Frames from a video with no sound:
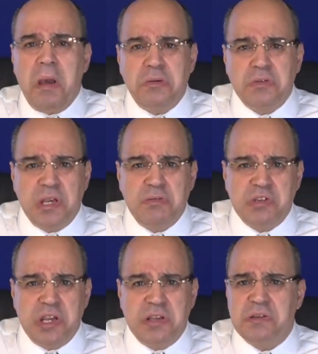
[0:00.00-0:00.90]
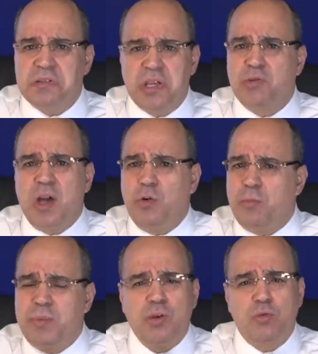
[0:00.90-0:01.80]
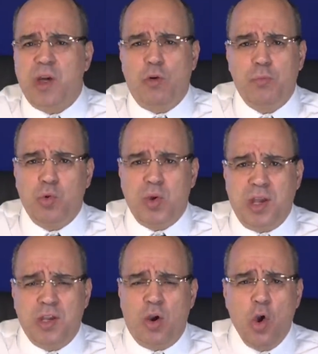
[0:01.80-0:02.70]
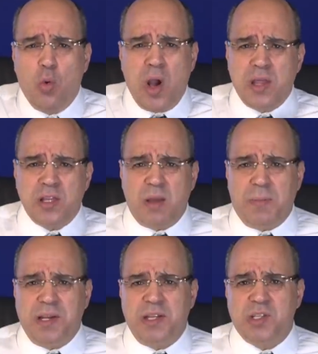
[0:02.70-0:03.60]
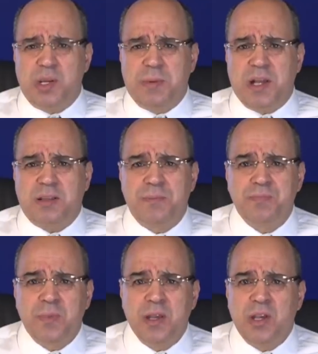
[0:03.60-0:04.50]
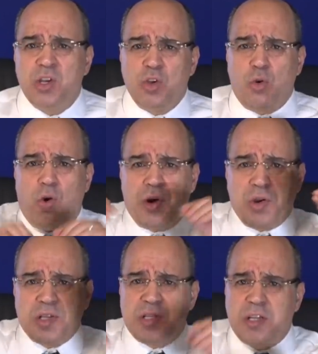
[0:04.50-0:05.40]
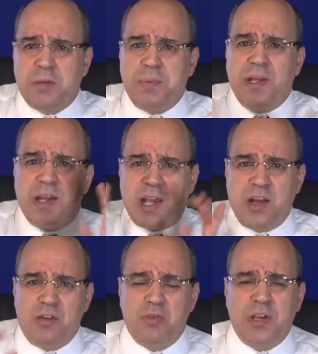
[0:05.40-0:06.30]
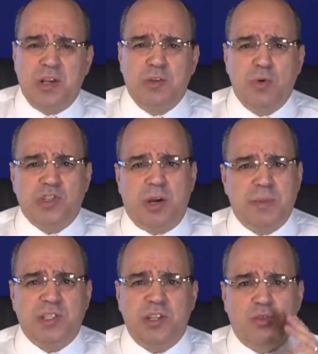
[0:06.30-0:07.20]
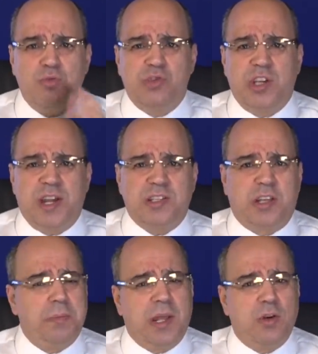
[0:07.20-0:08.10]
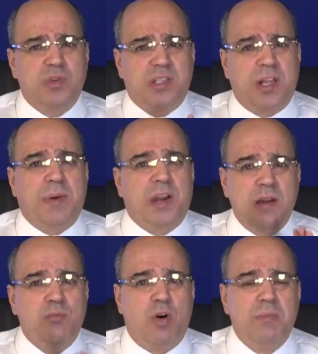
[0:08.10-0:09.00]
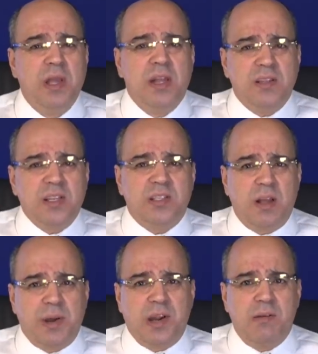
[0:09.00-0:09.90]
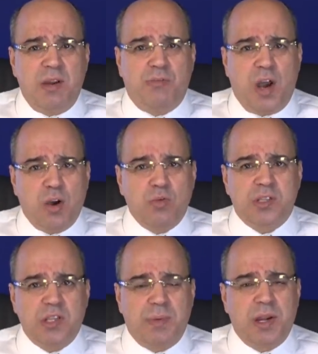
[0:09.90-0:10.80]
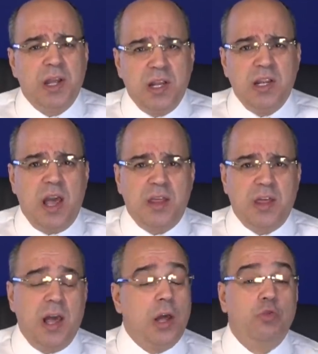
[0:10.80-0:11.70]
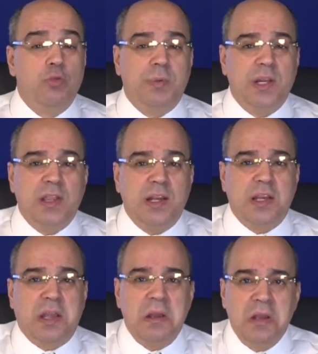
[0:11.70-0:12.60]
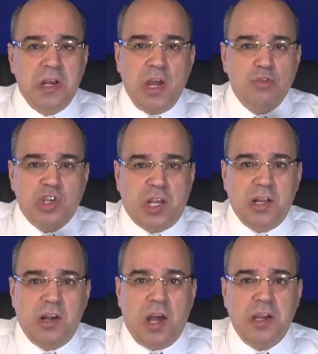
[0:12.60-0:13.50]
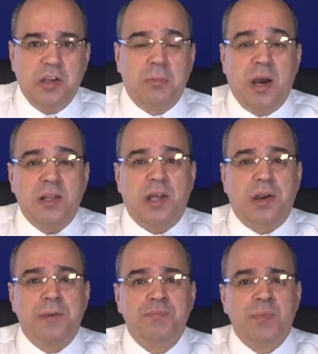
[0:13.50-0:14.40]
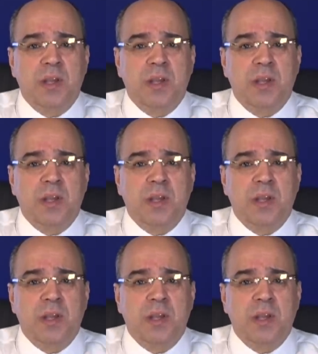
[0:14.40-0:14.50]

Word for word: لا يساوي شيء سيضحون به ويضحوا ويحيى وهذا طبع العصابات يروح الراس الكبيرة يخلوه يواجه مصيره وتجي راس كبيرة ويستمر المهم تستمر المنفعة ويستمر لهذا اللوبي لذلك لا يشكل عليهم خطر